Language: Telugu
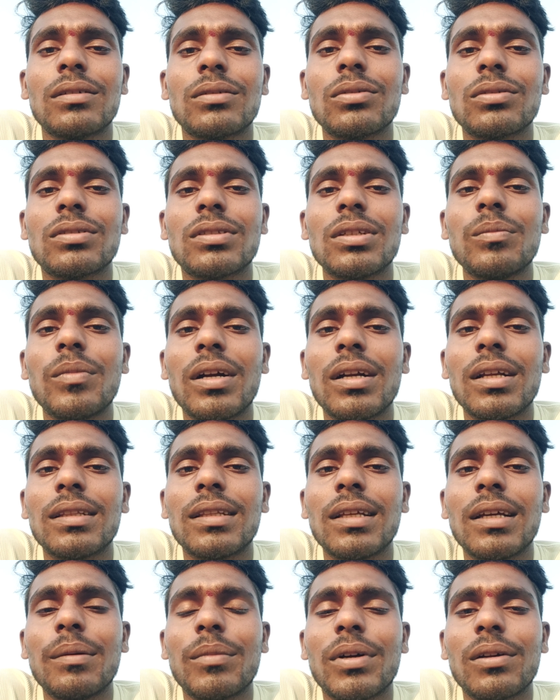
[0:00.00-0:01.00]
సో సినిమాని
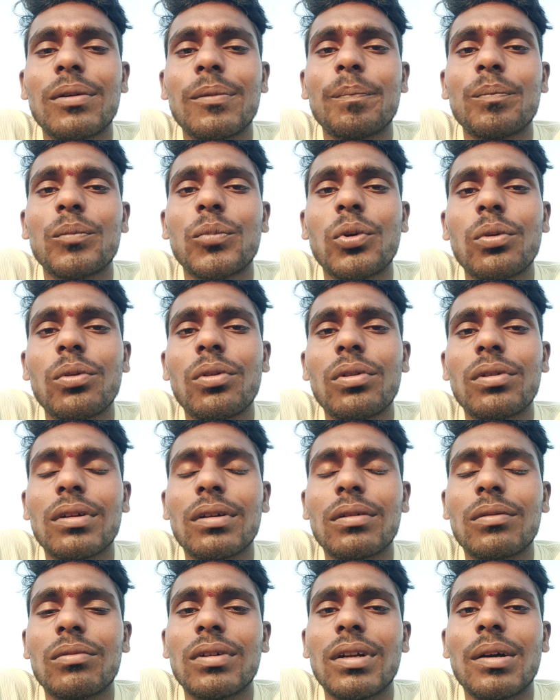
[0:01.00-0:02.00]
అయితే మనం బోర్
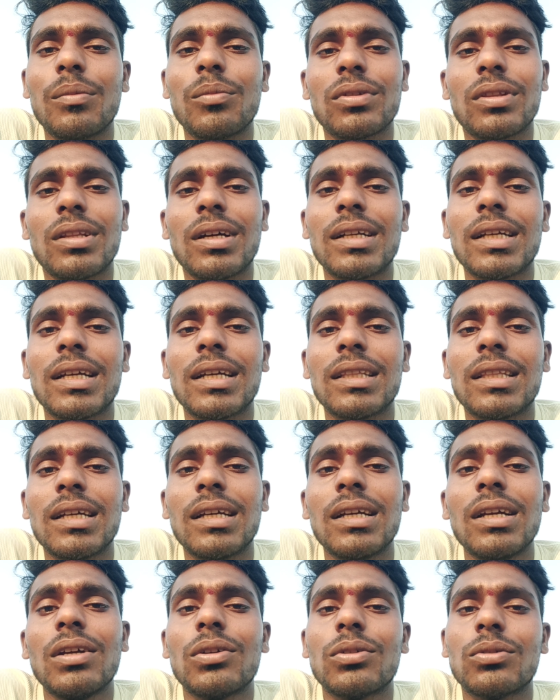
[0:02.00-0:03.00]
కొట్టకుండా మొత్తానికి అయితే
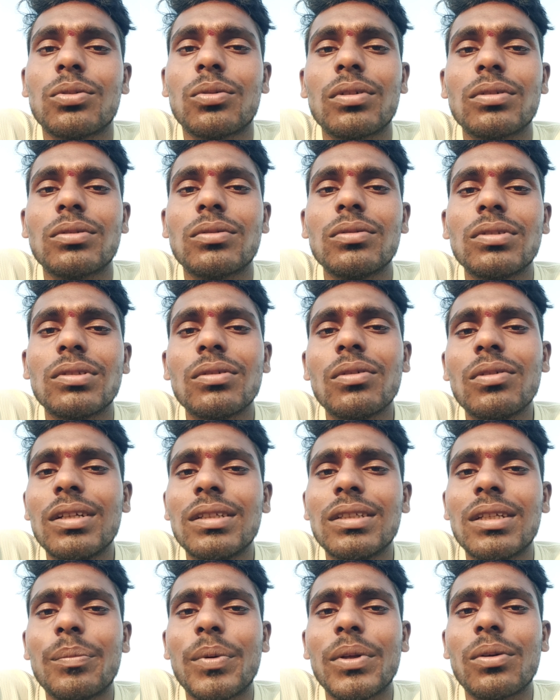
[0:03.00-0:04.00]
చూడొచ్చు సో
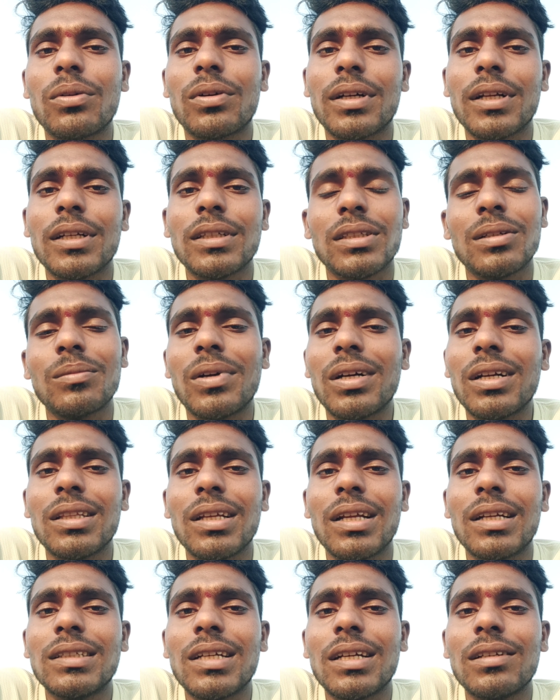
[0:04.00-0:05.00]
నేను చెప్పేది ఒకటే సినిమాని
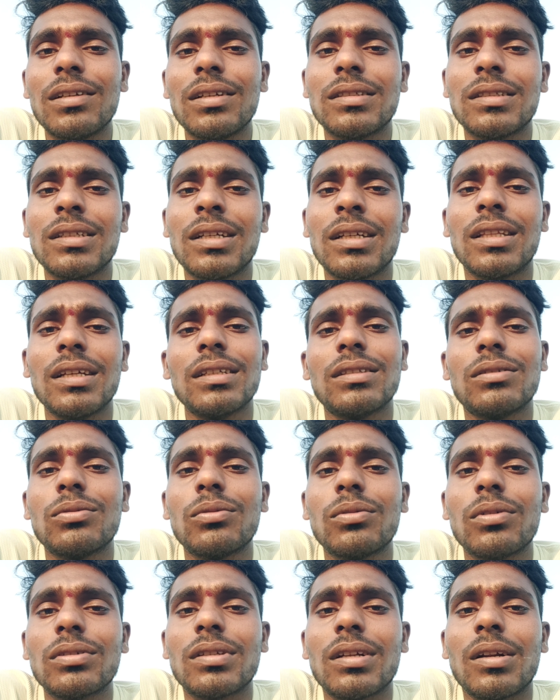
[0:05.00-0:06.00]
అయితే ఎంజాయ్ చేసి అయితే
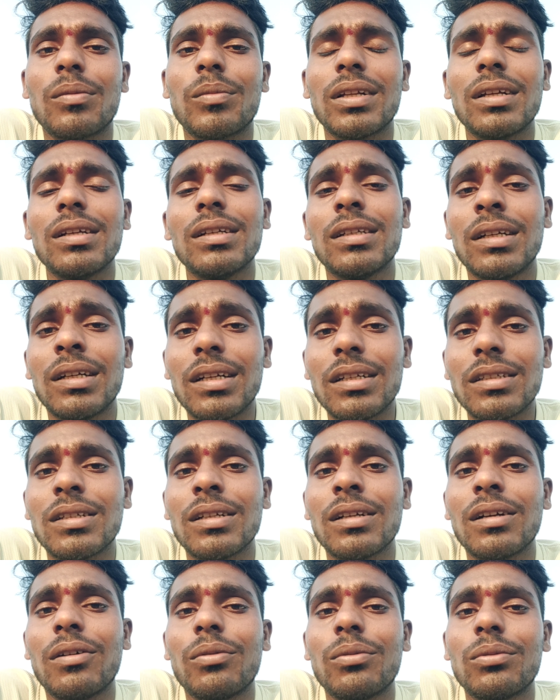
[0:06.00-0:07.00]
చూడొచ్చు అన్నమాట
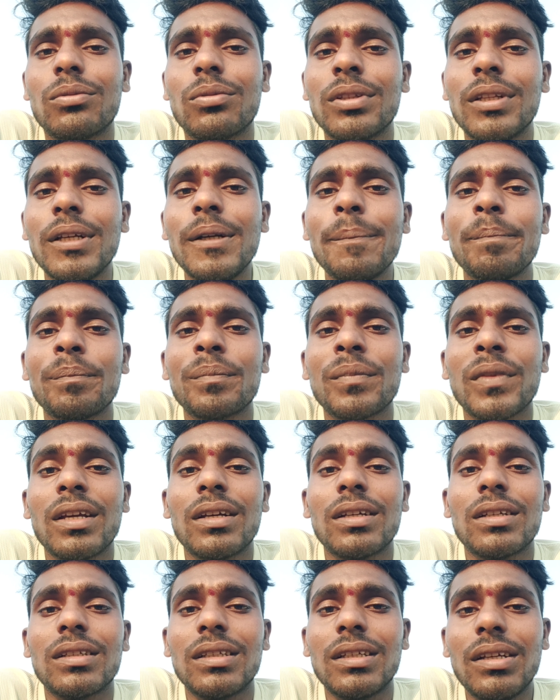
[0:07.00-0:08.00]
ఇంట్రెస్టింగ్గా ఉంటుంది
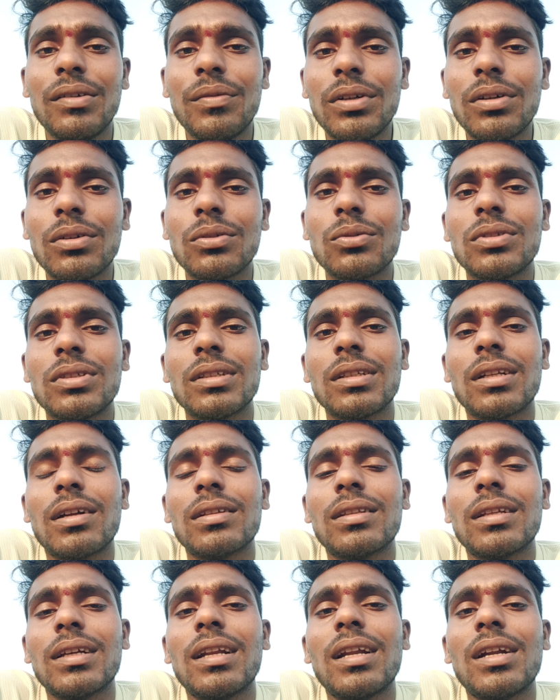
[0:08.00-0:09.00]
ఈ వీడియో చూసిన
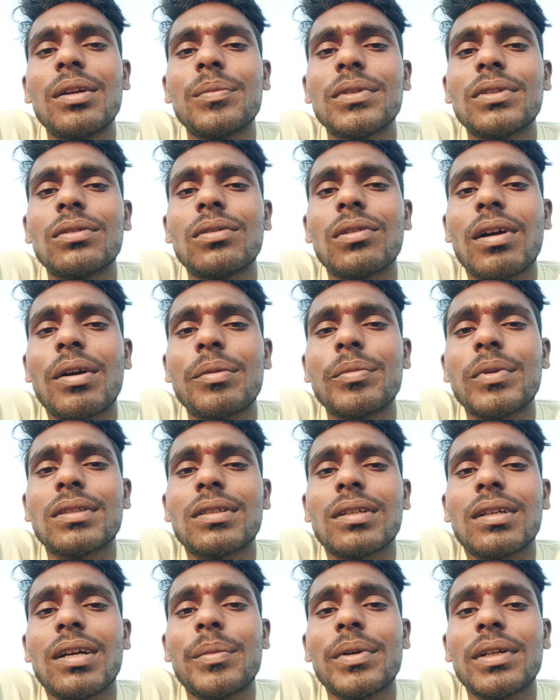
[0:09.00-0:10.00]
తర్వాత ఎలా అనిపించిందో కామెంట్
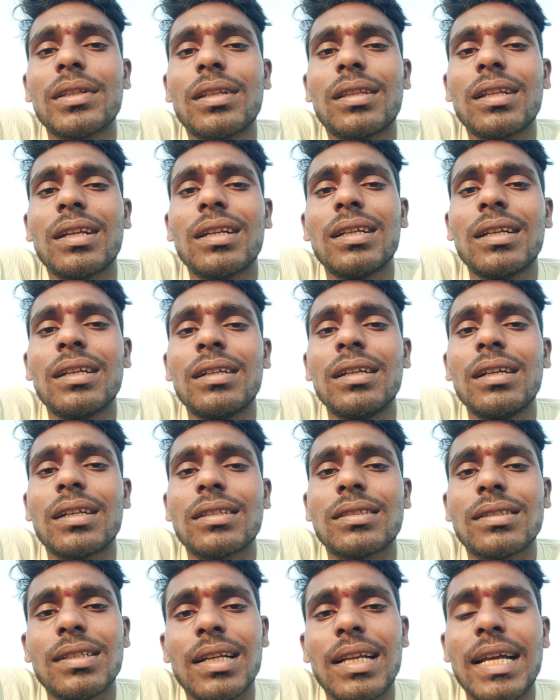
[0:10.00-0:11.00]
బాక్స్ కామెంట్ అయితే తెలియండి
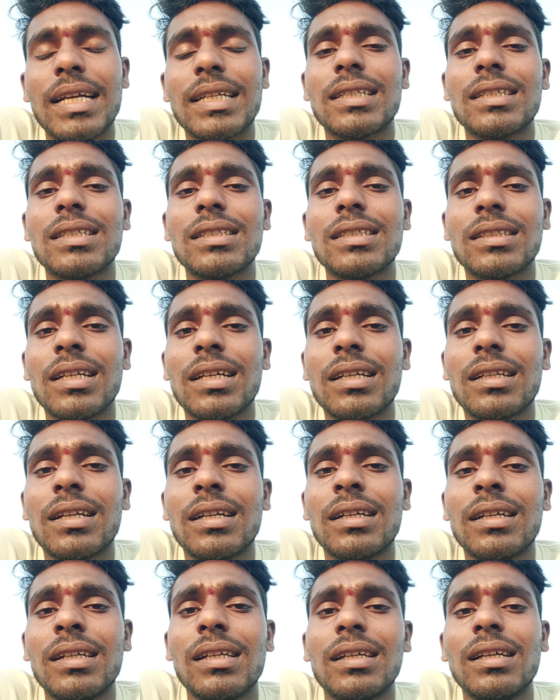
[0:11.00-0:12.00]
నచ్చితే లైక్ చేయండి షేర్
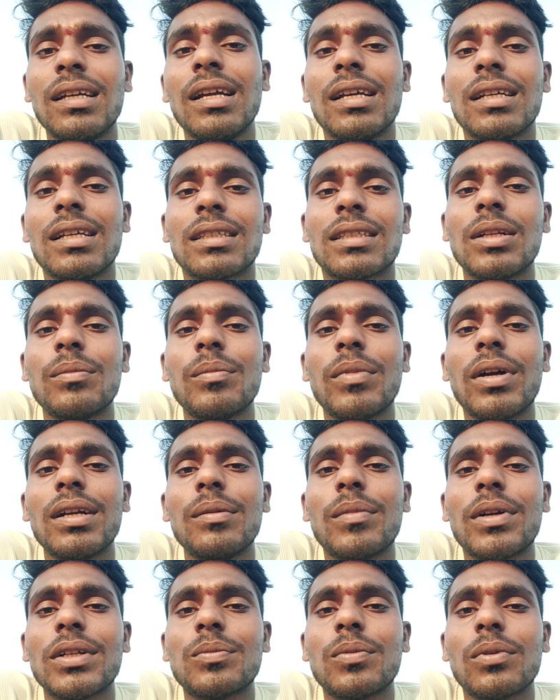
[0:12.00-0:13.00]
చేయండి
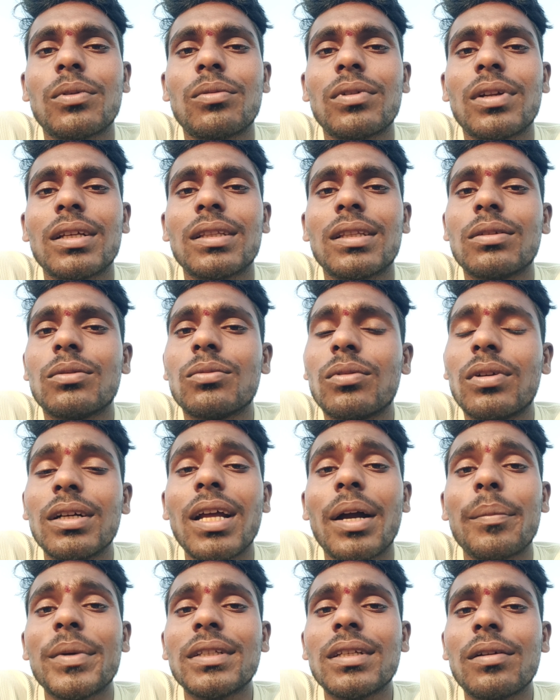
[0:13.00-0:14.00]
సినిమాని మర్చిపోకుండా అయితే
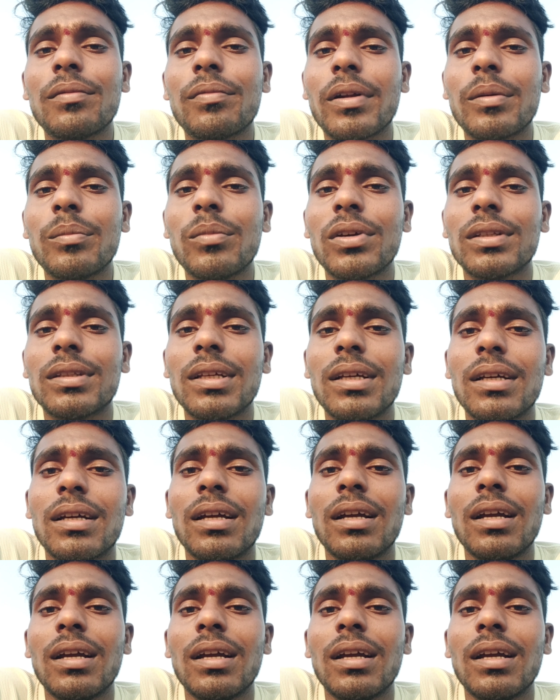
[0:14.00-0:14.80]
చూడండి అమెజాన్ ప్రైమ్లో అయితే